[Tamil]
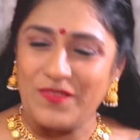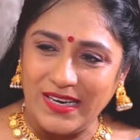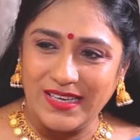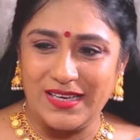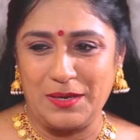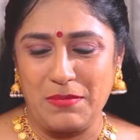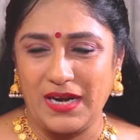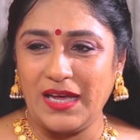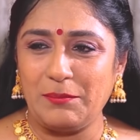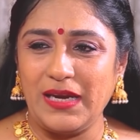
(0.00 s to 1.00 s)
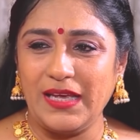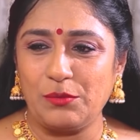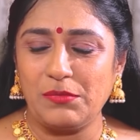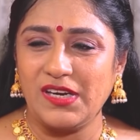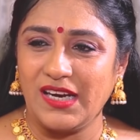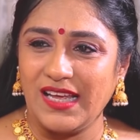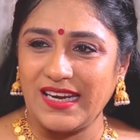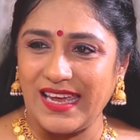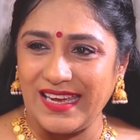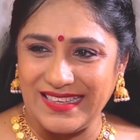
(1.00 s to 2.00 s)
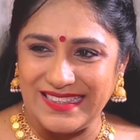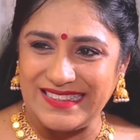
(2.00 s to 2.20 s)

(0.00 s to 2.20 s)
வணக்கம் அண்ணாமலை ரொம்ப நல்லா இருக்கேன்